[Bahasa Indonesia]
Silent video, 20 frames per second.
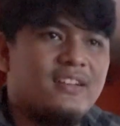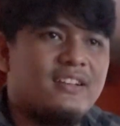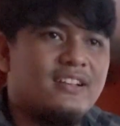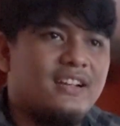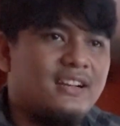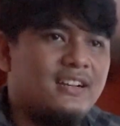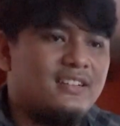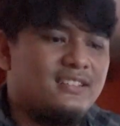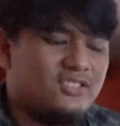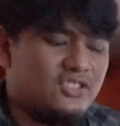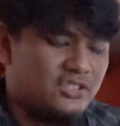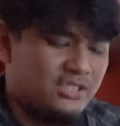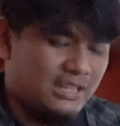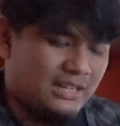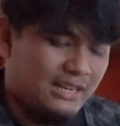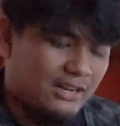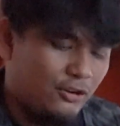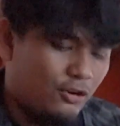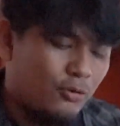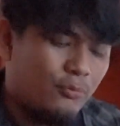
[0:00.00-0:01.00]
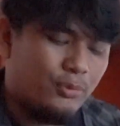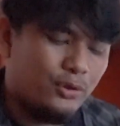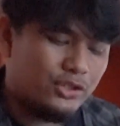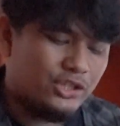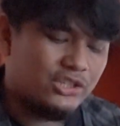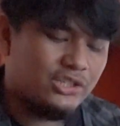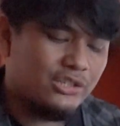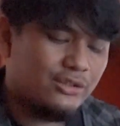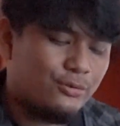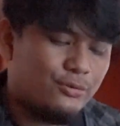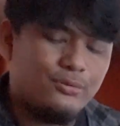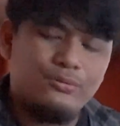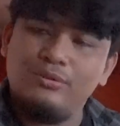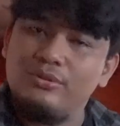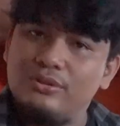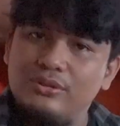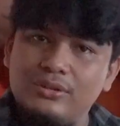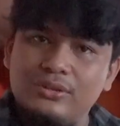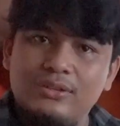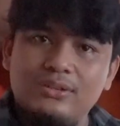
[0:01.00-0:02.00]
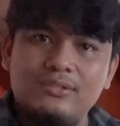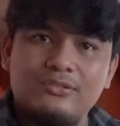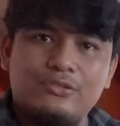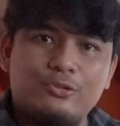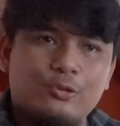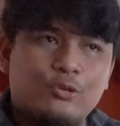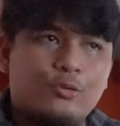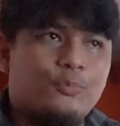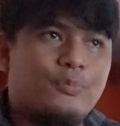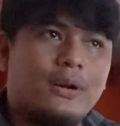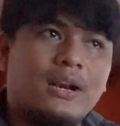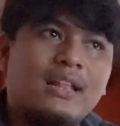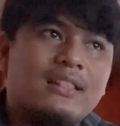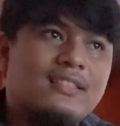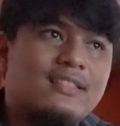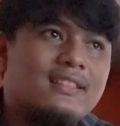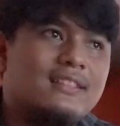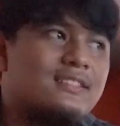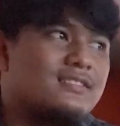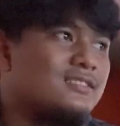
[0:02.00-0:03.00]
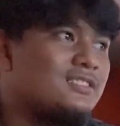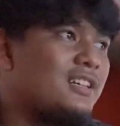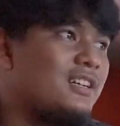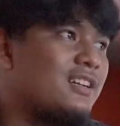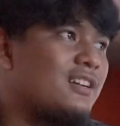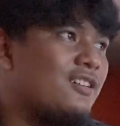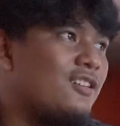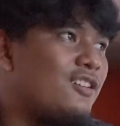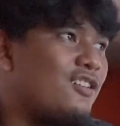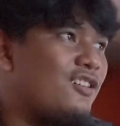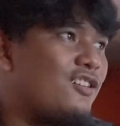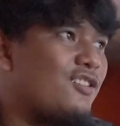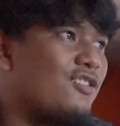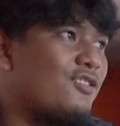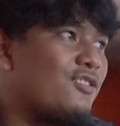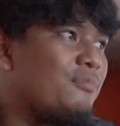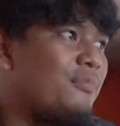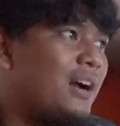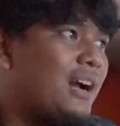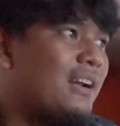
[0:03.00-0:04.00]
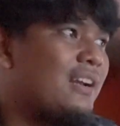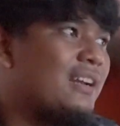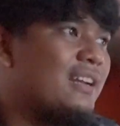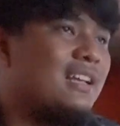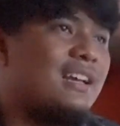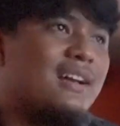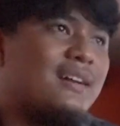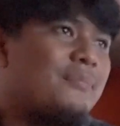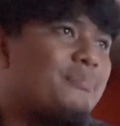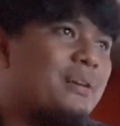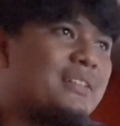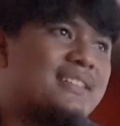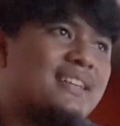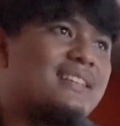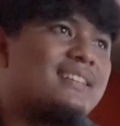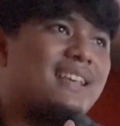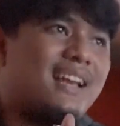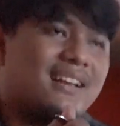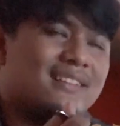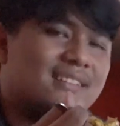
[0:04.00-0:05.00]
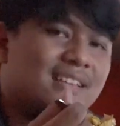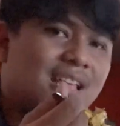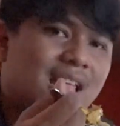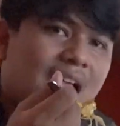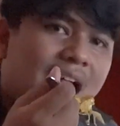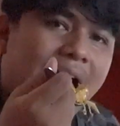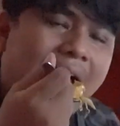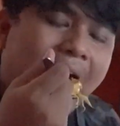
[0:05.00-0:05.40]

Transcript: dan secara komposisi itu cukup berat jadi kalau makan ini ya pasti kenyang sih